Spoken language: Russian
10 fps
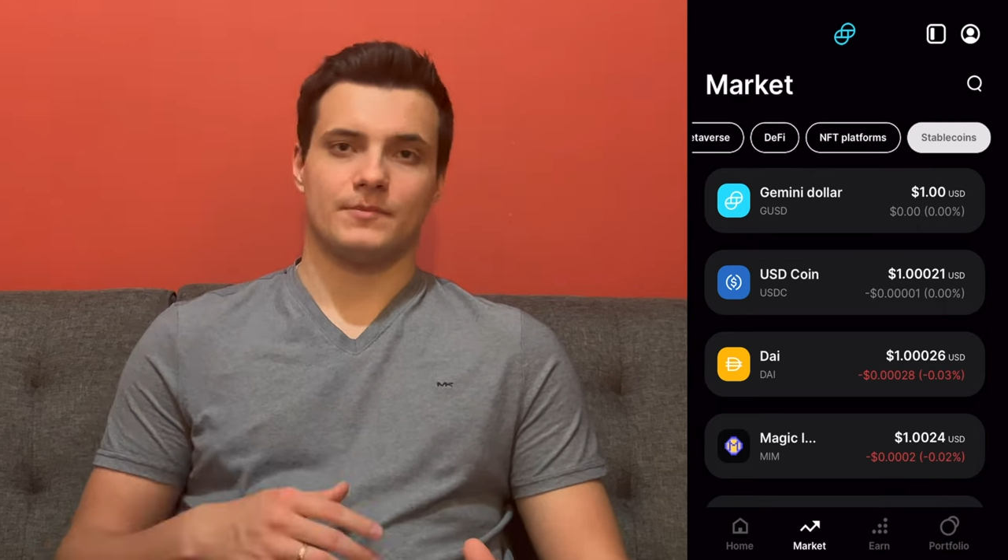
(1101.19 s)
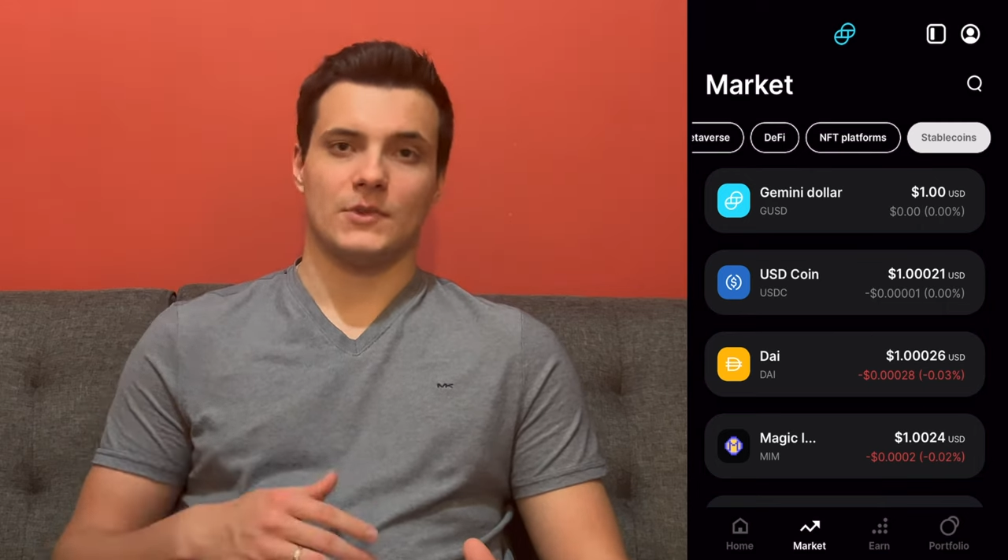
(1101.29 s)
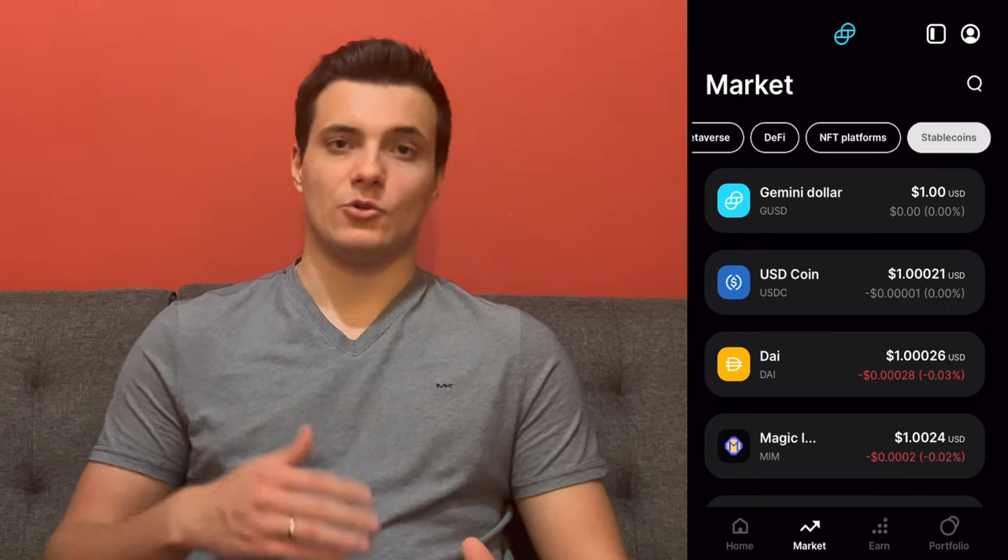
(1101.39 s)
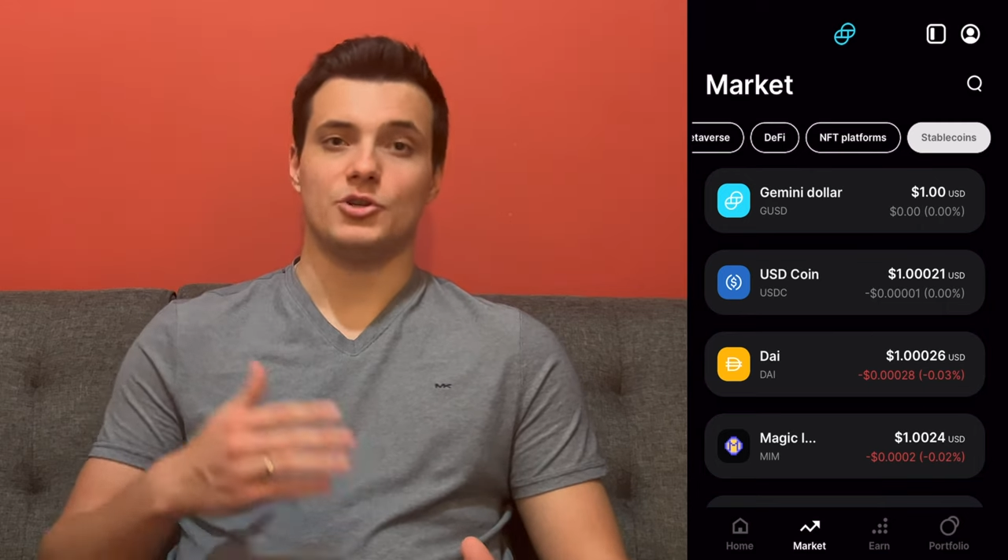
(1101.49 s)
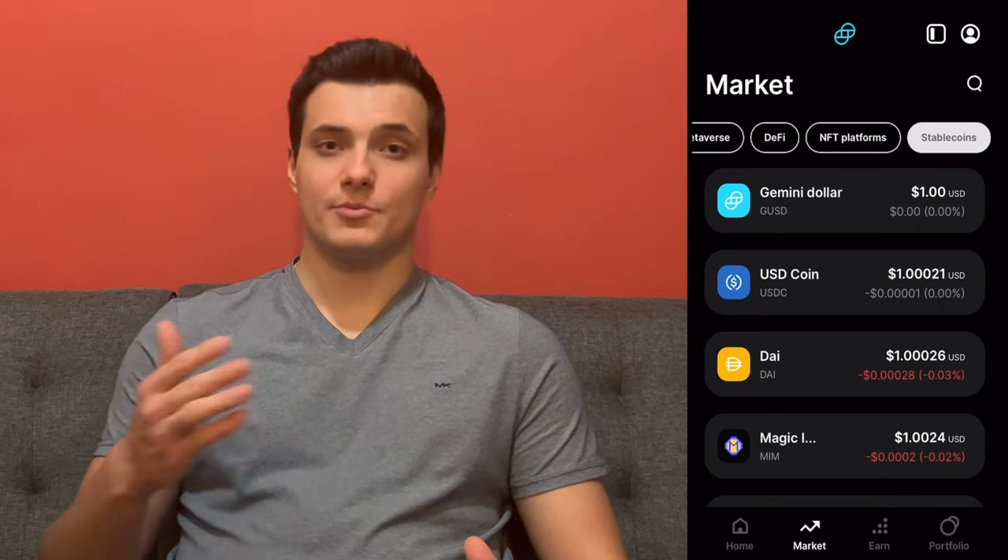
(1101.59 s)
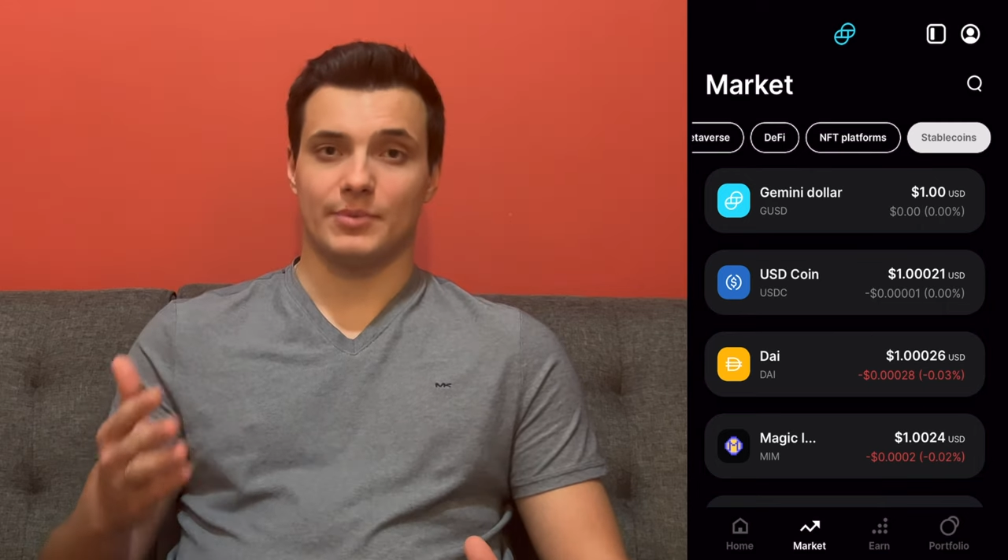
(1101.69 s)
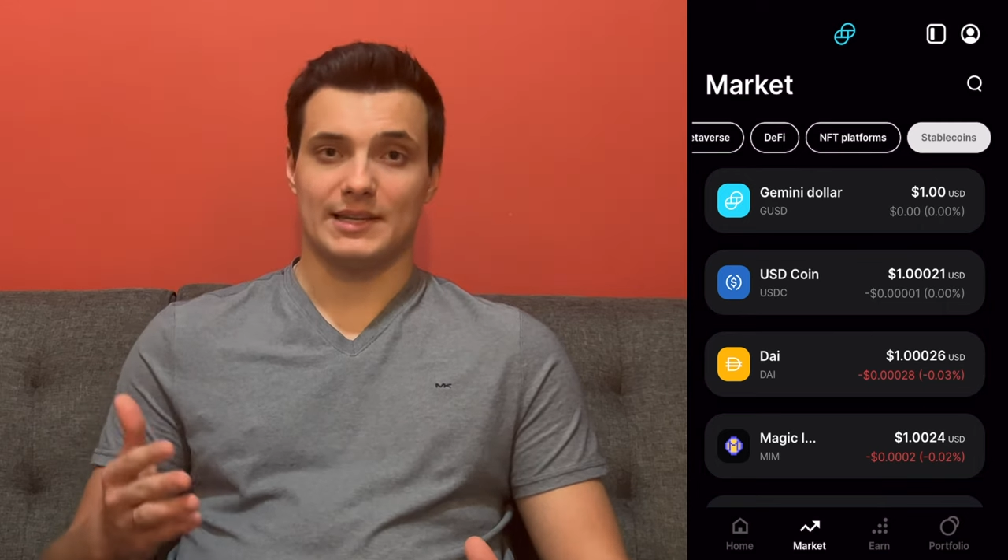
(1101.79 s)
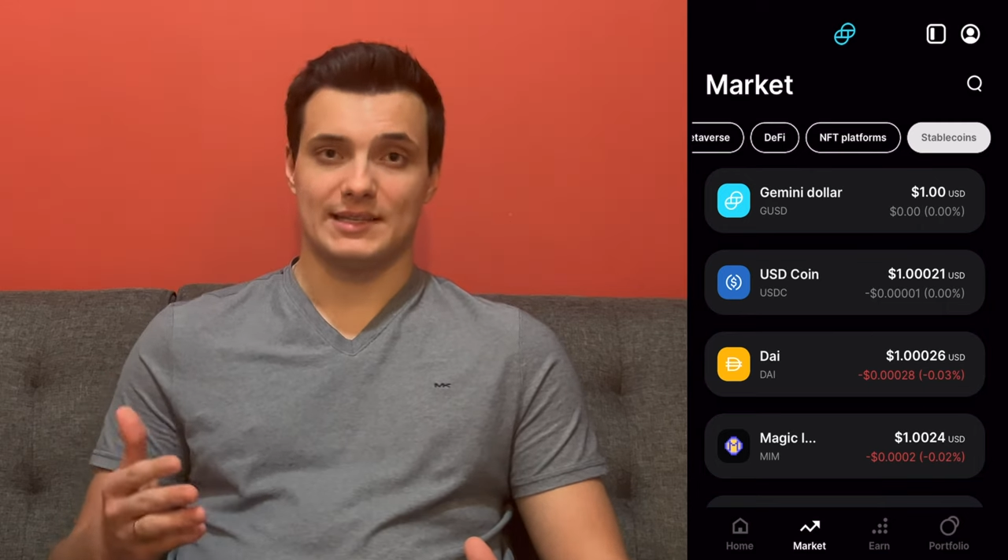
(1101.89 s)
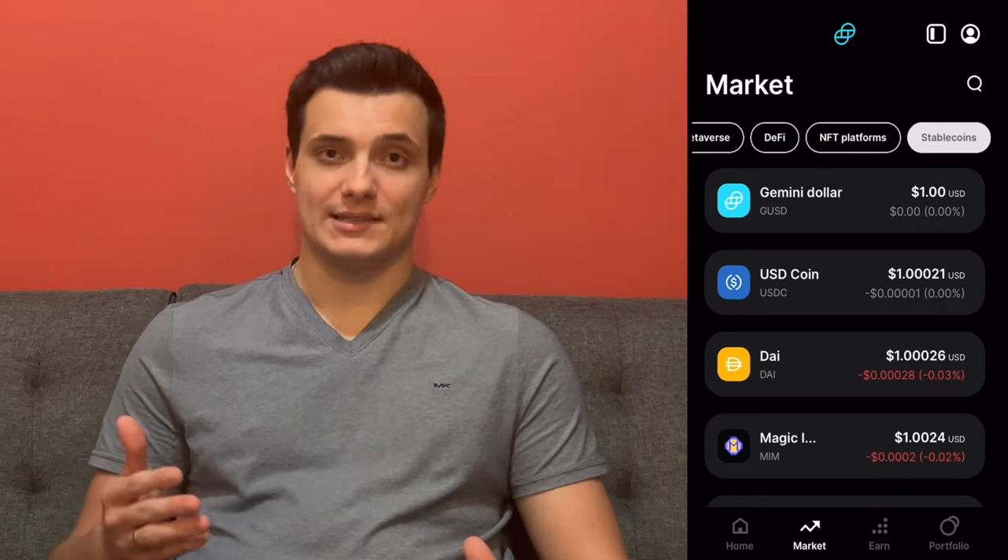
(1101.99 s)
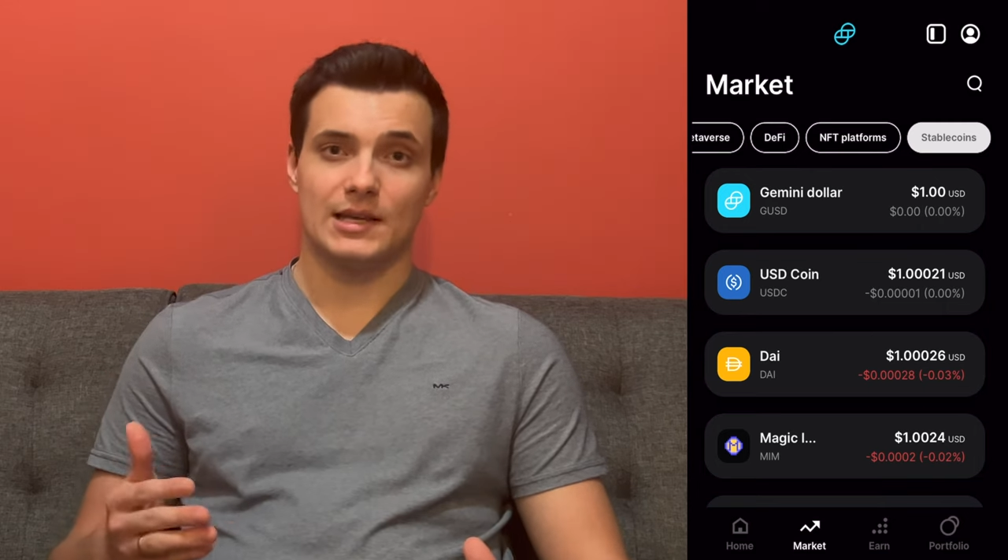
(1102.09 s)
очень
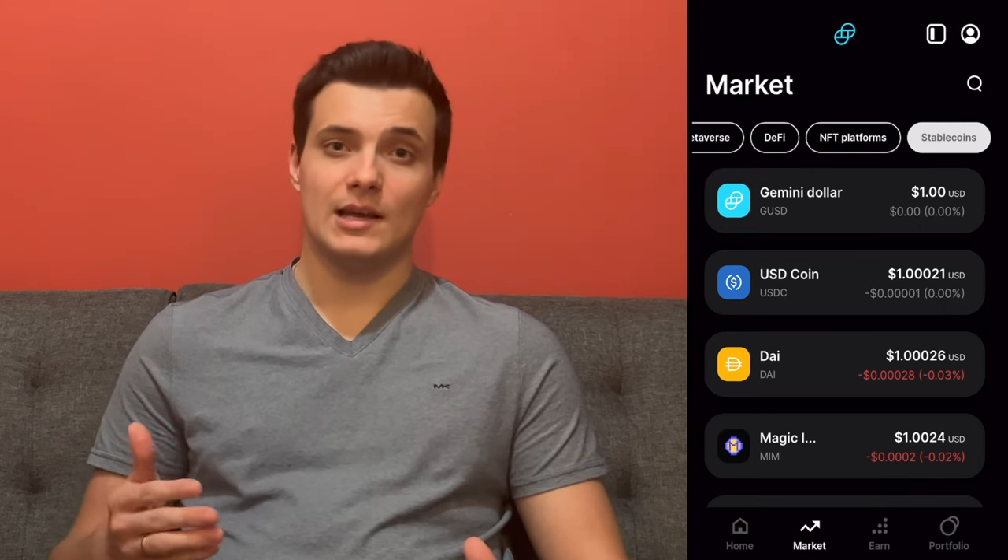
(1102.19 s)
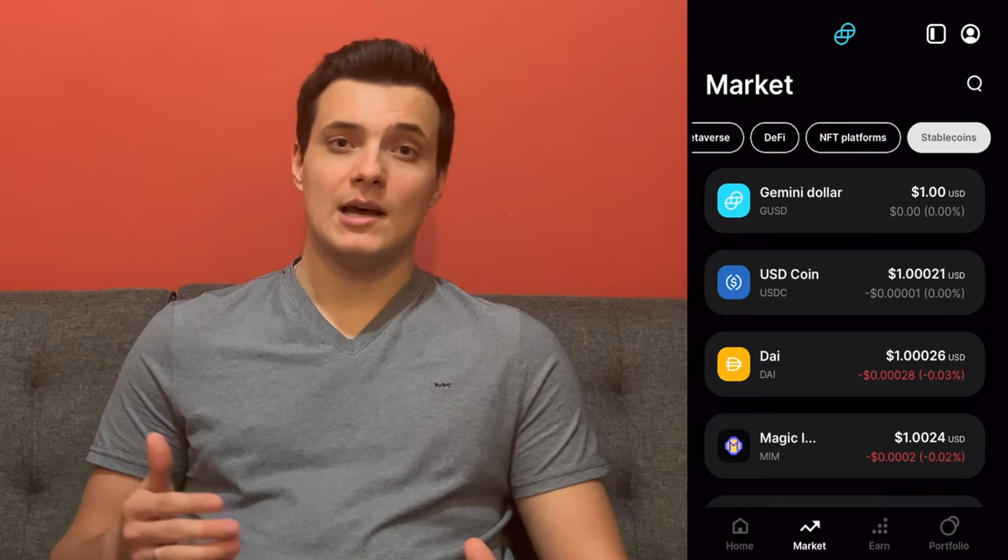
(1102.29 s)
полезная,